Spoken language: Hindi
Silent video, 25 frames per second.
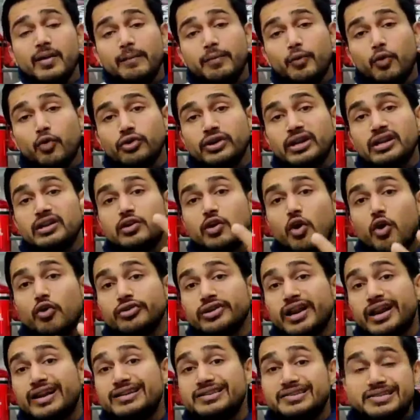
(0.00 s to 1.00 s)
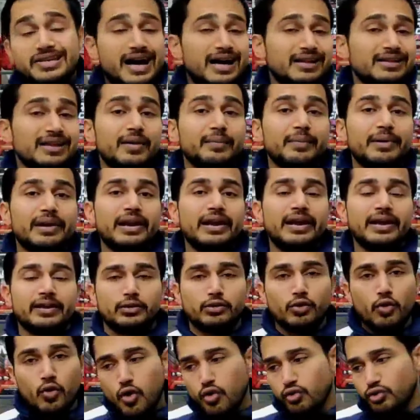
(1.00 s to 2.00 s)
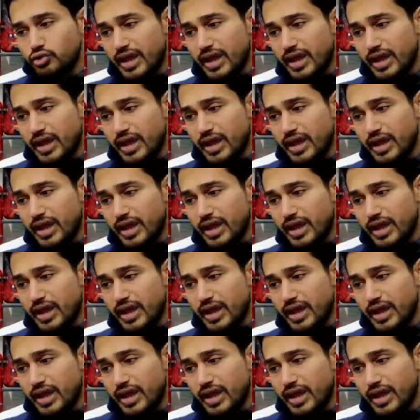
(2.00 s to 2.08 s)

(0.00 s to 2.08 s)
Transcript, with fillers: प्रोटीन कंटेंट ज़्यादा मिले तो